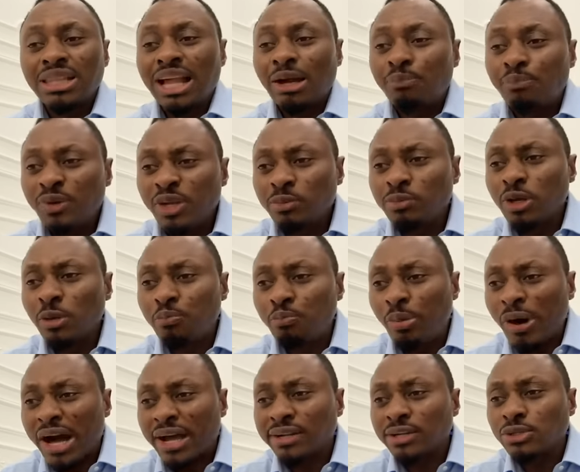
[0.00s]
la Bible
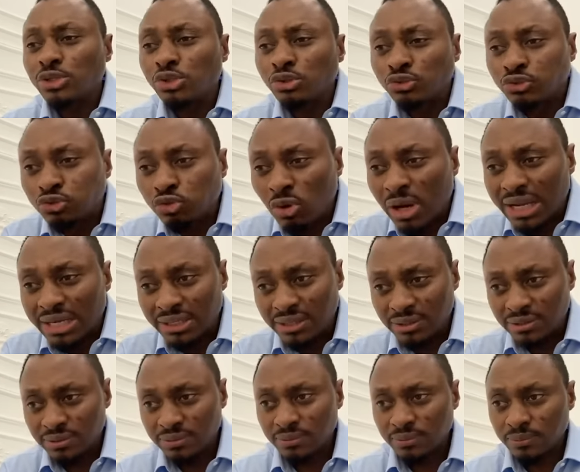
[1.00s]
parle du
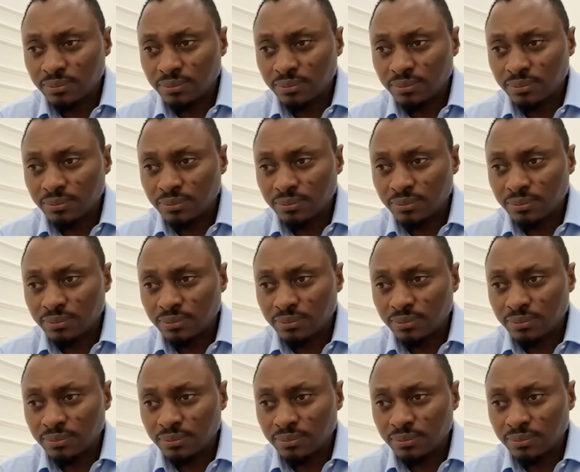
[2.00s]
voile.